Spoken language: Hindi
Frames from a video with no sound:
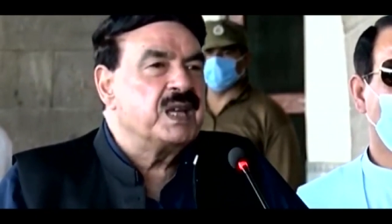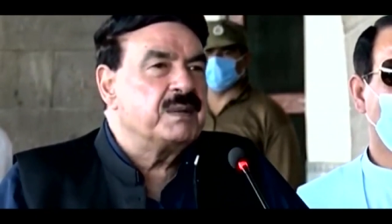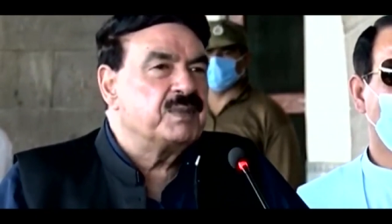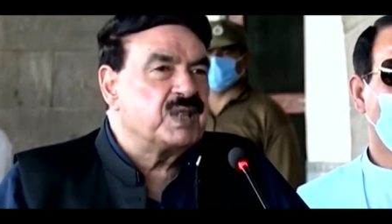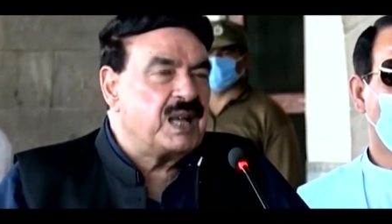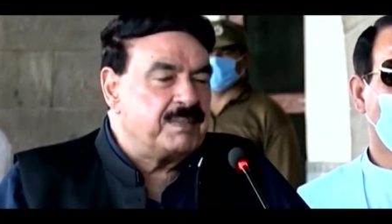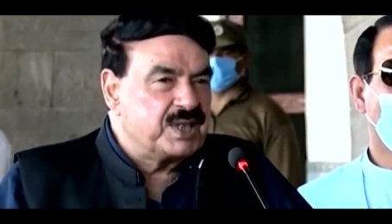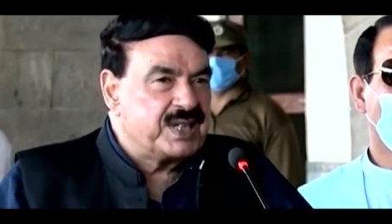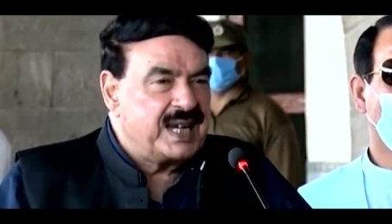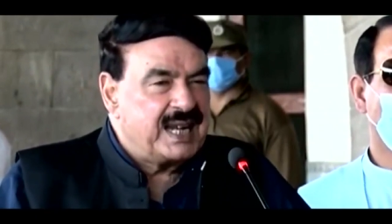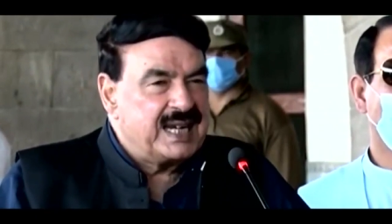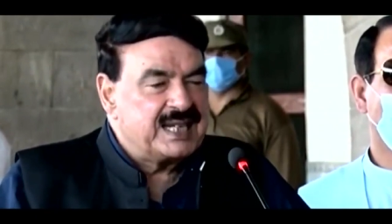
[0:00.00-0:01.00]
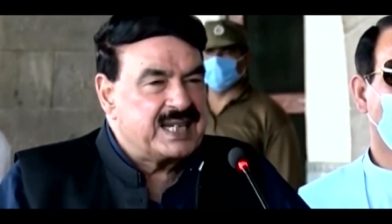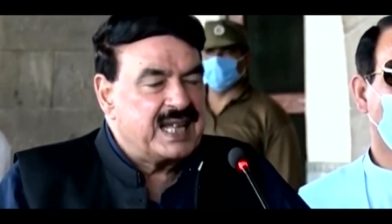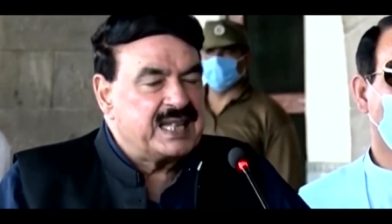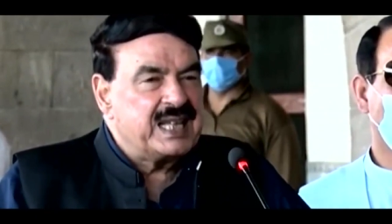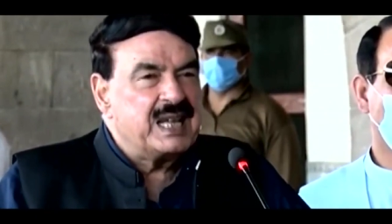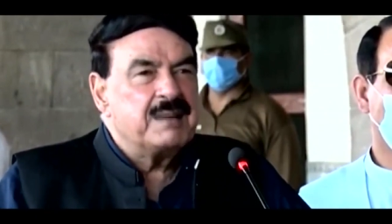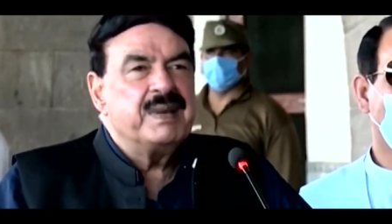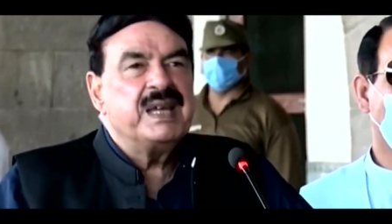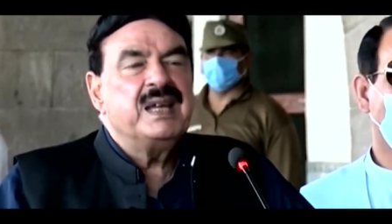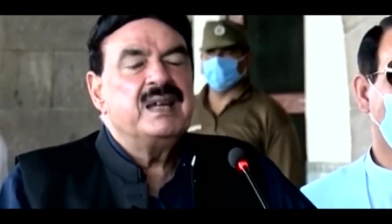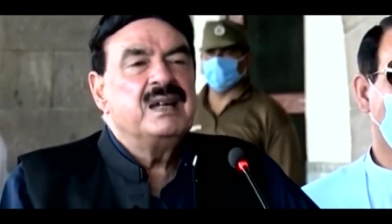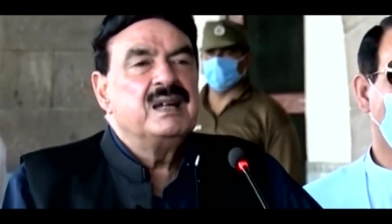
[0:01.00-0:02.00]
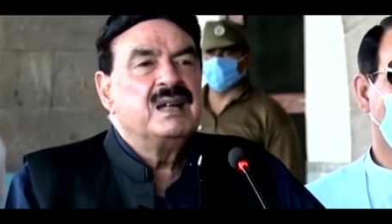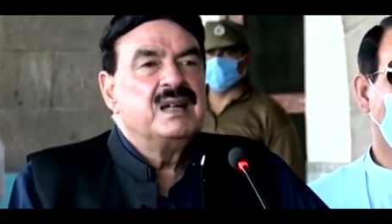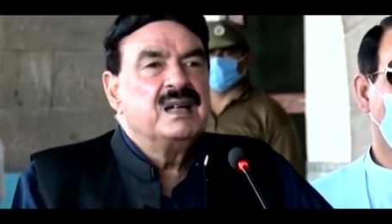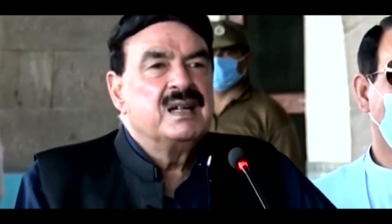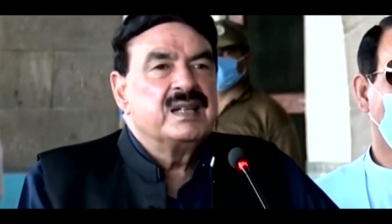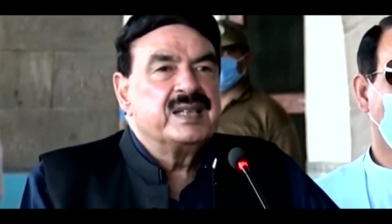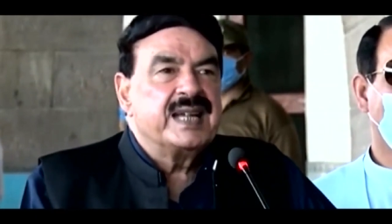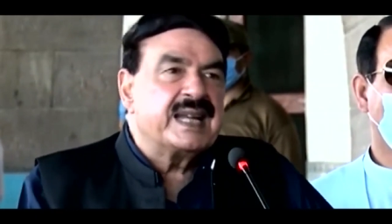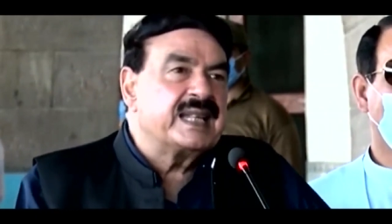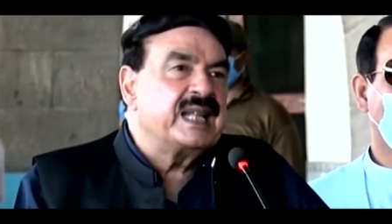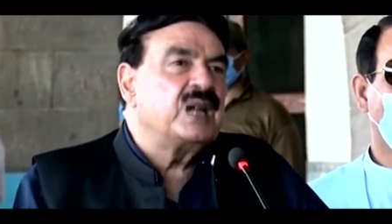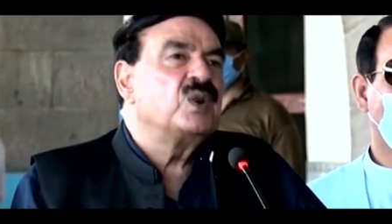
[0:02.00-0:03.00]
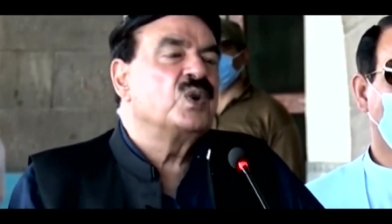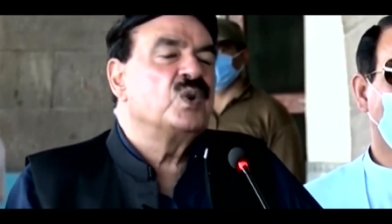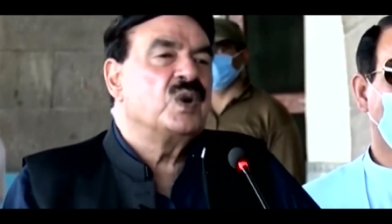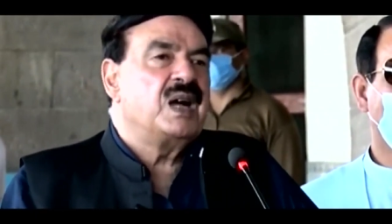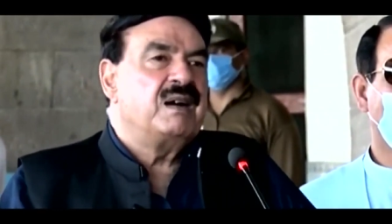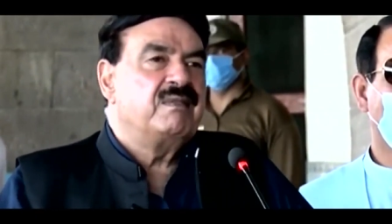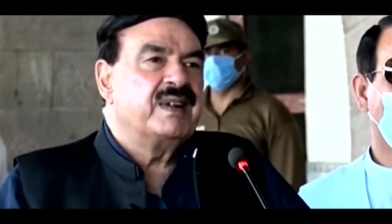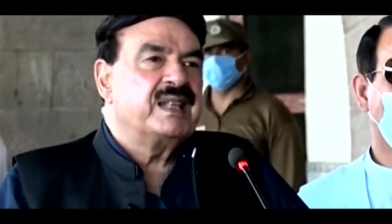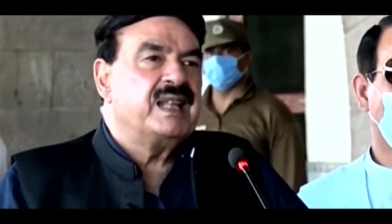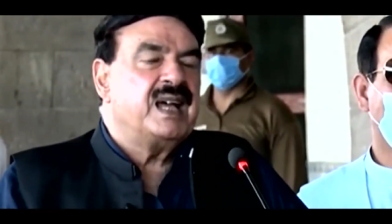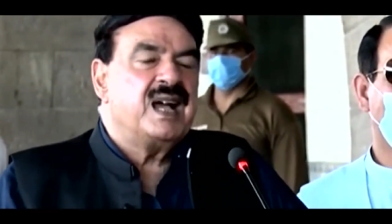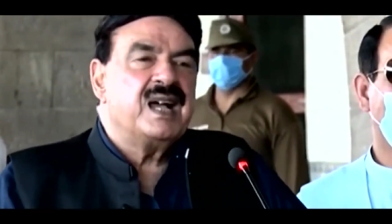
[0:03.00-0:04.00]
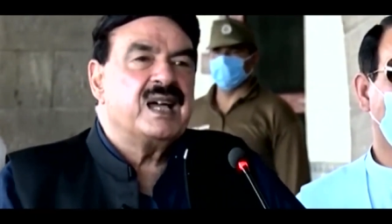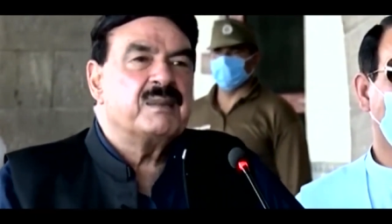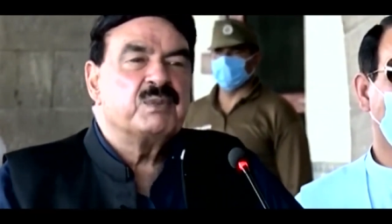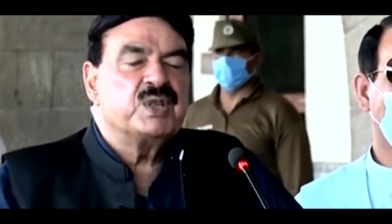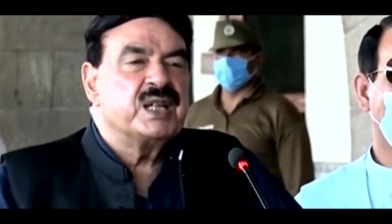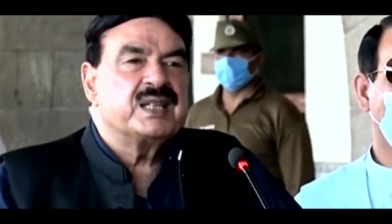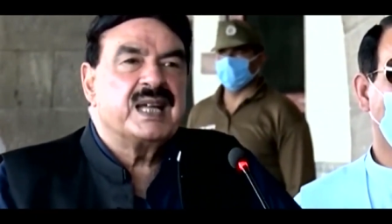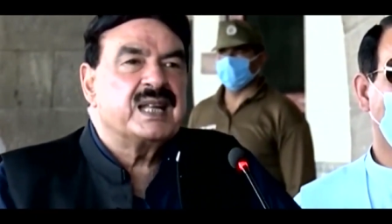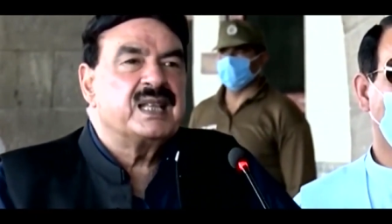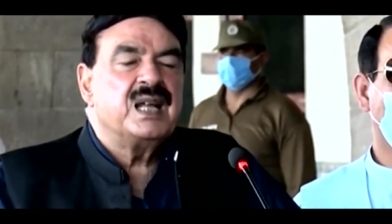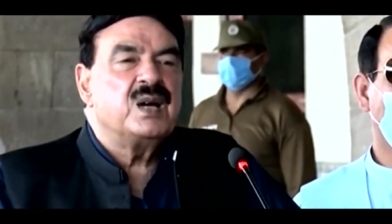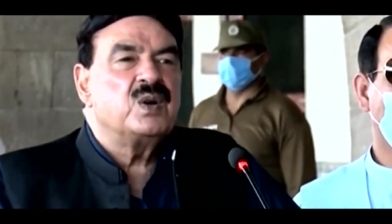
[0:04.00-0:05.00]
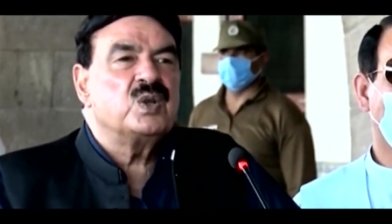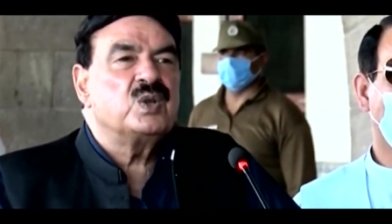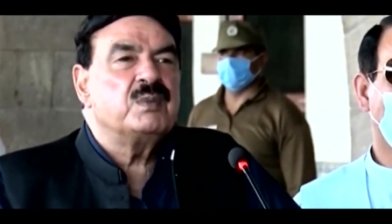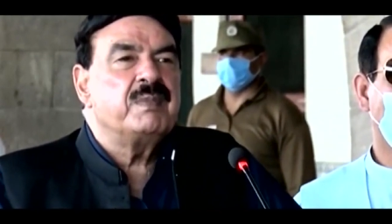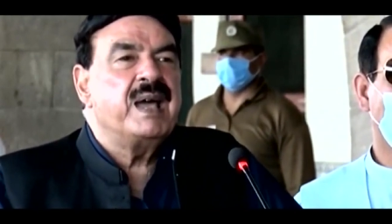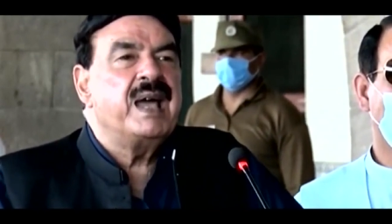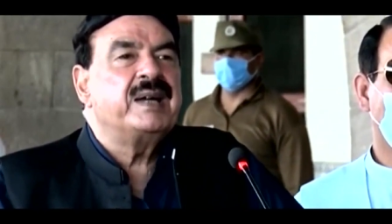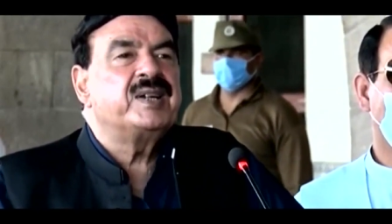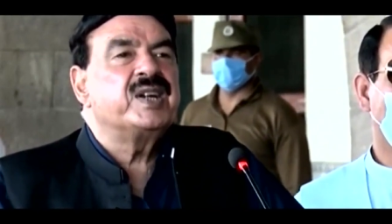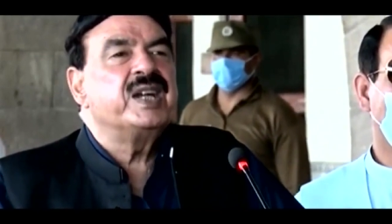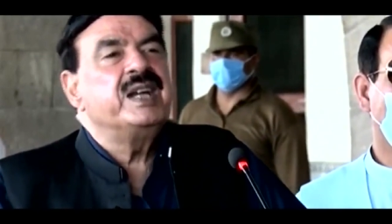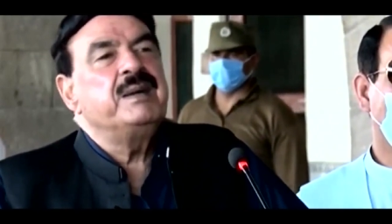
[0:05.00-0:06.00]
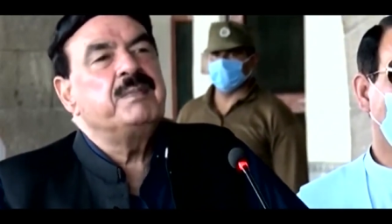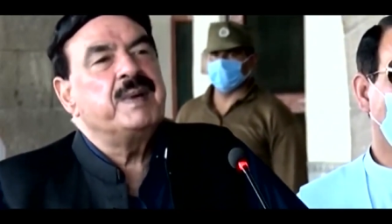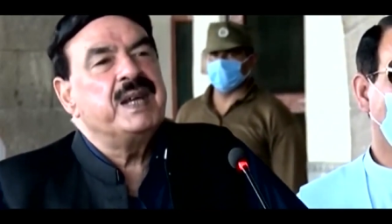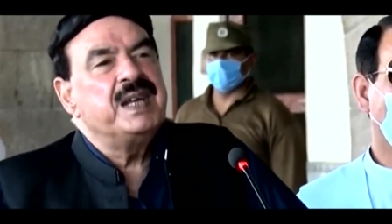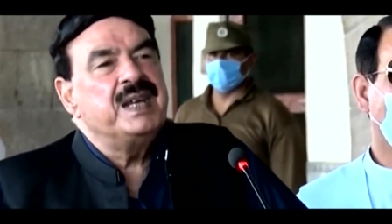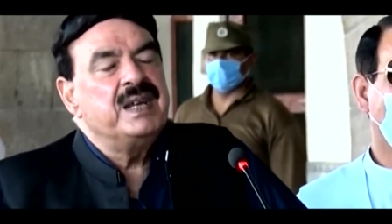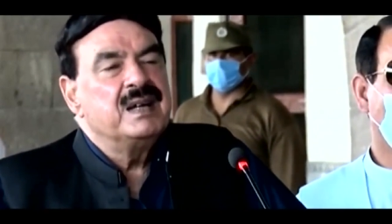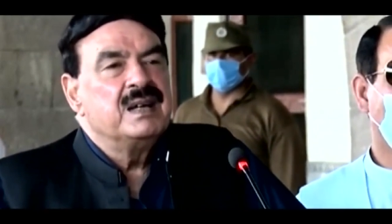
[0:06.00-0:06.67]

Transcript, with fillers: के मुताबिक चलाना चाहते हैं हमें दर्द है लोगों का वरना अगर मुझे दर्द ना हो तो मैं ट्रेन पे ही